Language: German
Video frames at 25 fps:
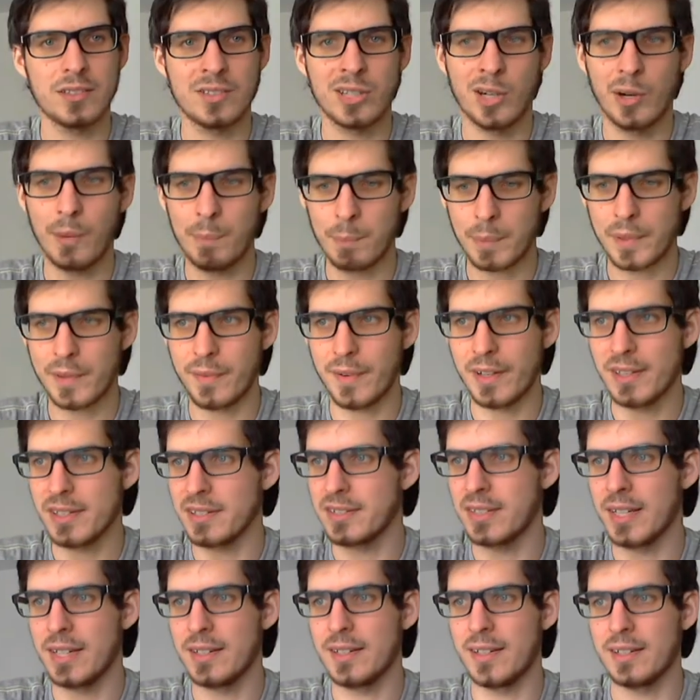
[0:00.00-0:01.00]

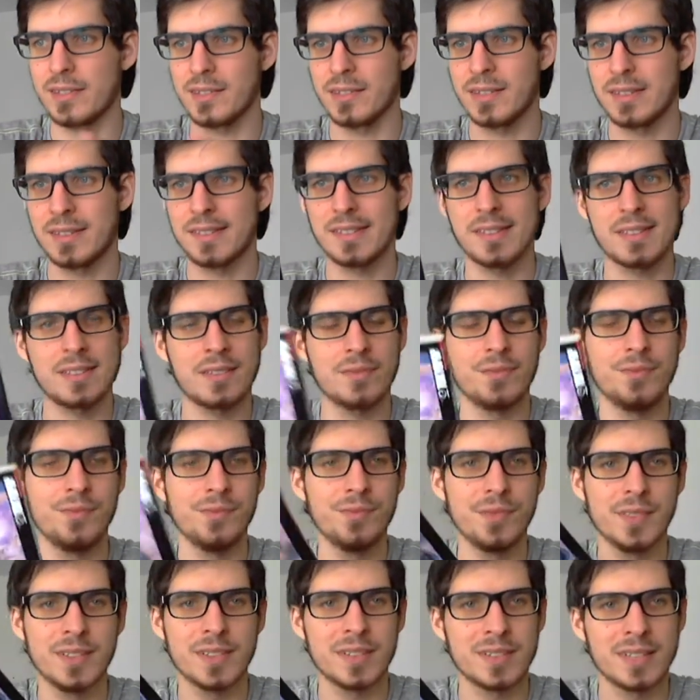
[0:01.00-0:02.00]
Top-Qualität. Also das ist,
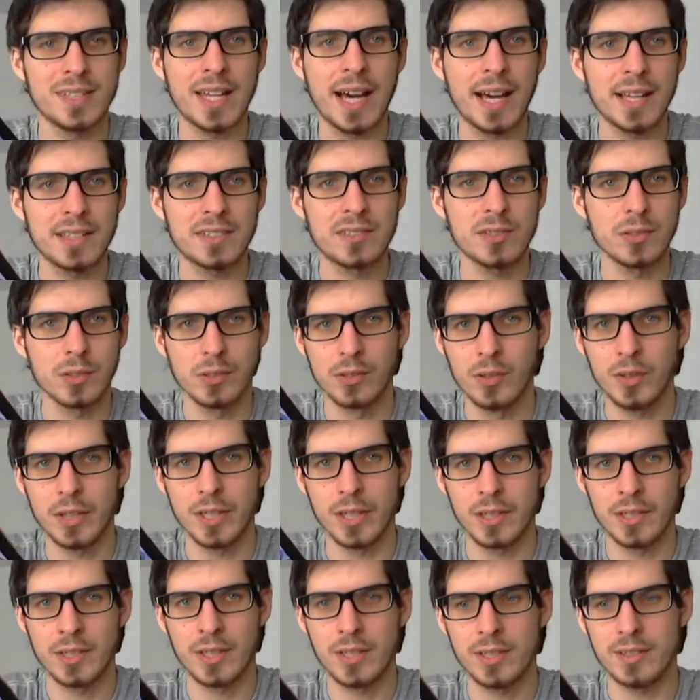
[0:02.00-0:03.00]
das ist nahezu
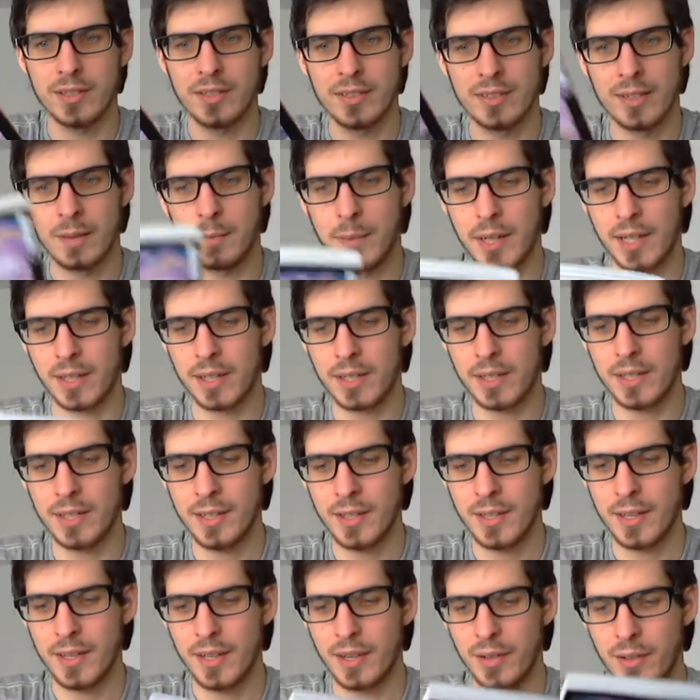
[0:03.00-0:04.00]
neu, dieser
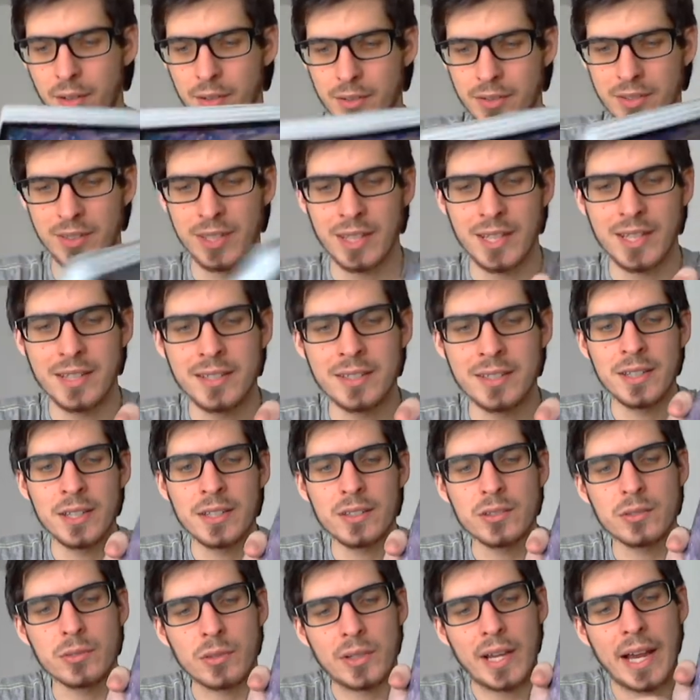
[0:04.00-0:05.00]
Manga. Und
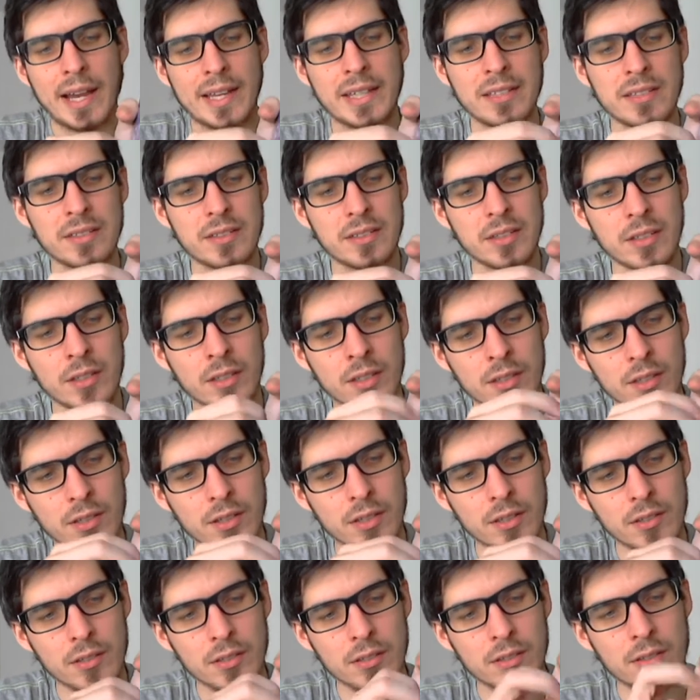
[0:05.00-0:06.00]
sogar hinten
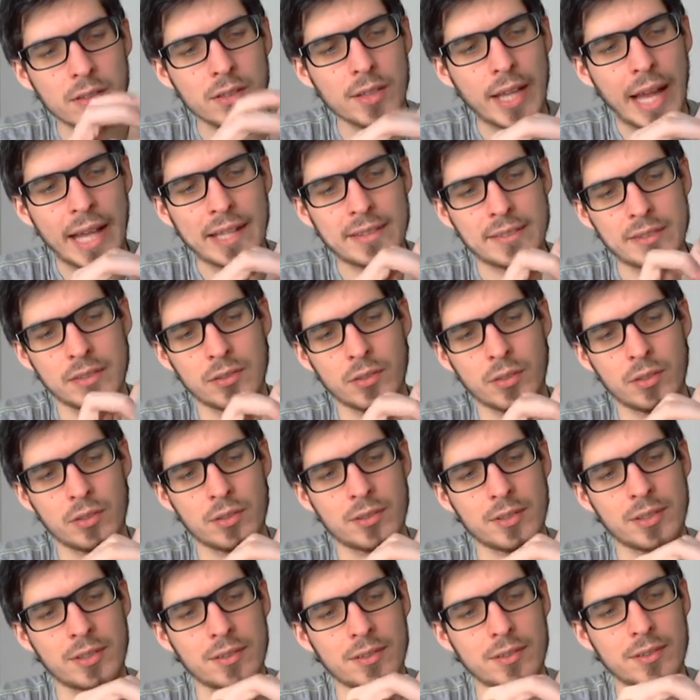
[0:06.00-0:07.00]
hat sie
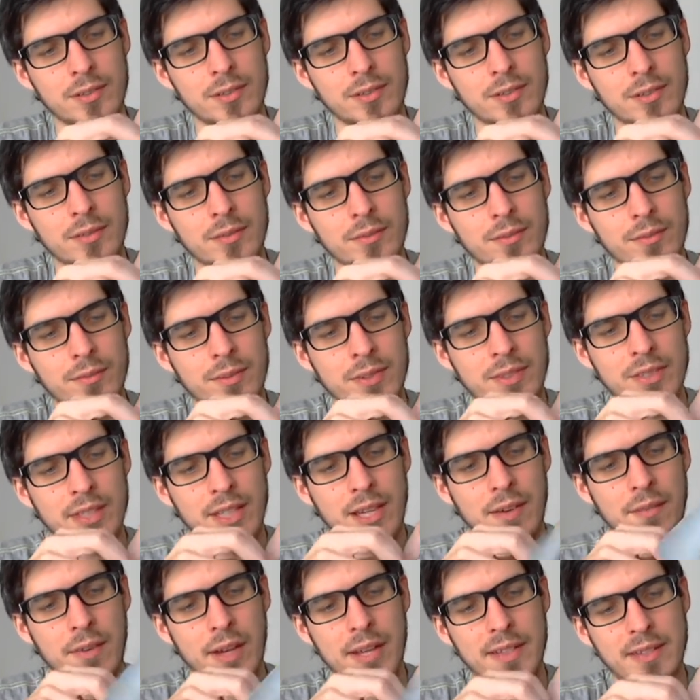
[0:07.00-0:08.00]
noch
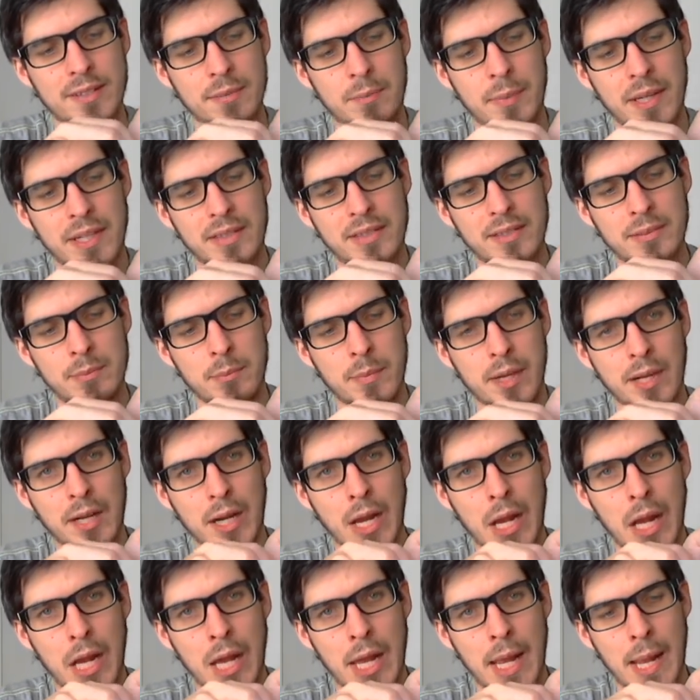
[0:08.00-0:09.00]
witzigerweise bei diesem
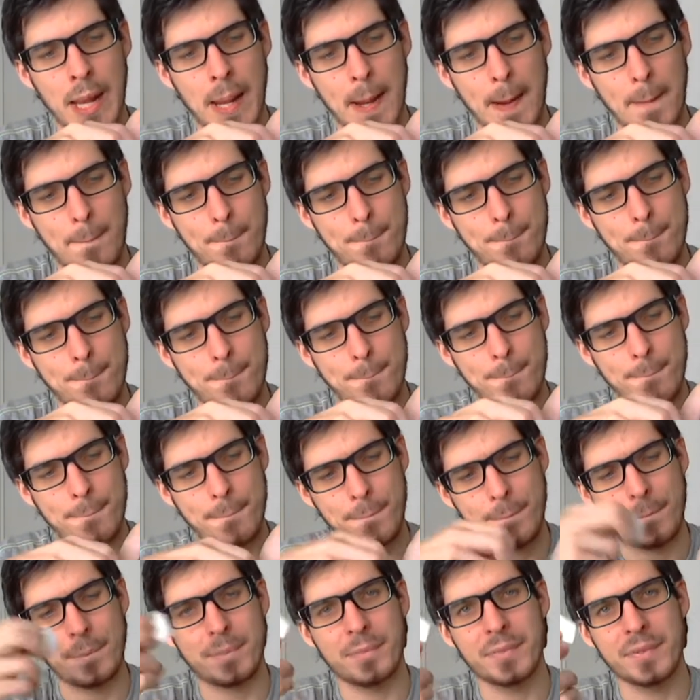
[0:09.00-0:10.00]
Manga
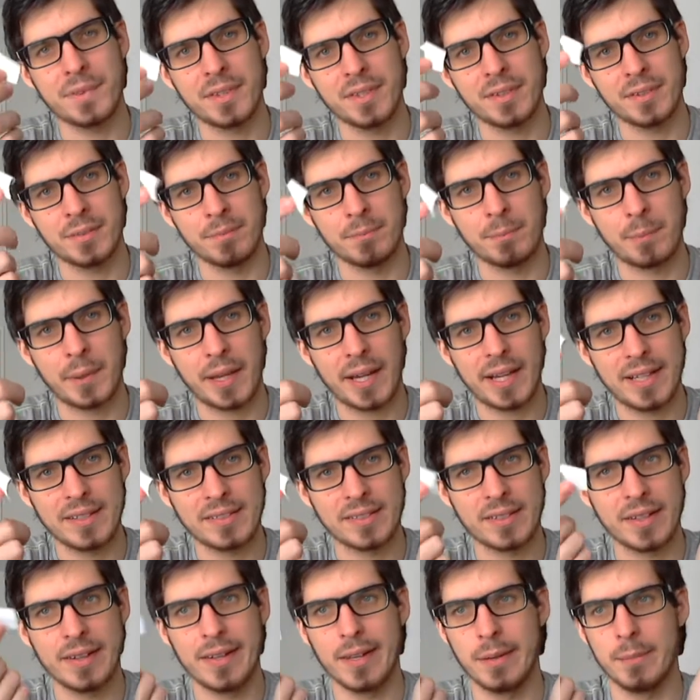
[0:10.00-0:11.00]
diesen
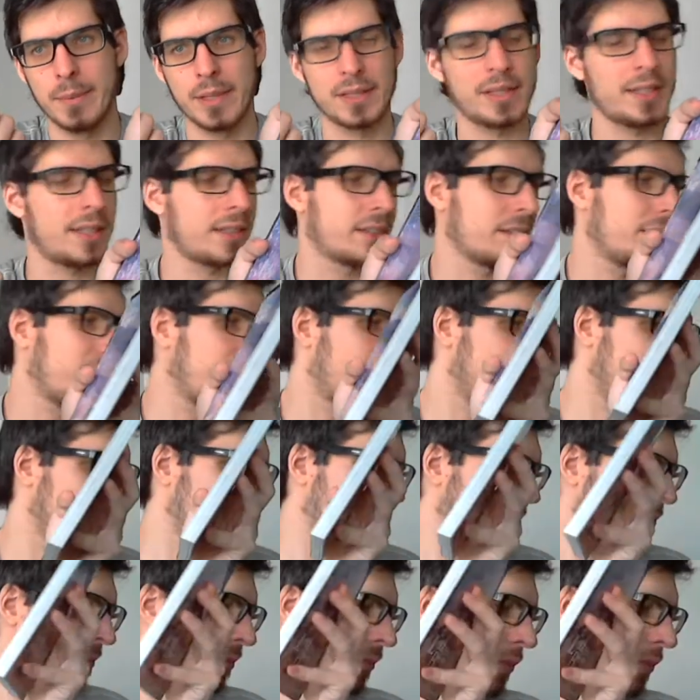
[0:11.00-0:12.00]
Preiskleber dran gelassen.